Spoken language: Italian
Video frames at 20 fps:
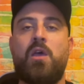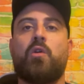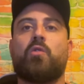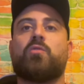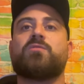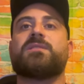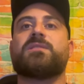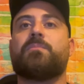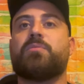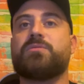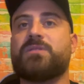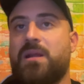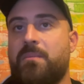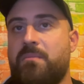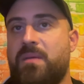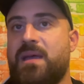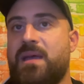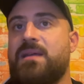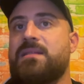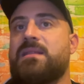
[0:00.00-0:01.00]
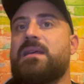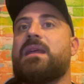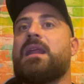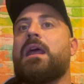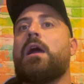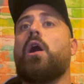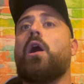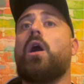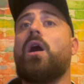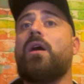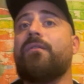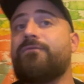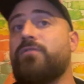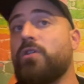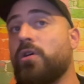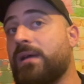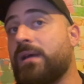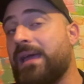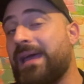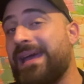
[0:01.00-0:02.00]
cosa potrebbe accadere.
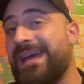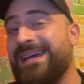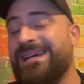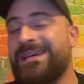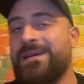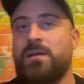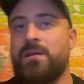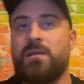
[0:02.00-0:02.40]
Ovvio che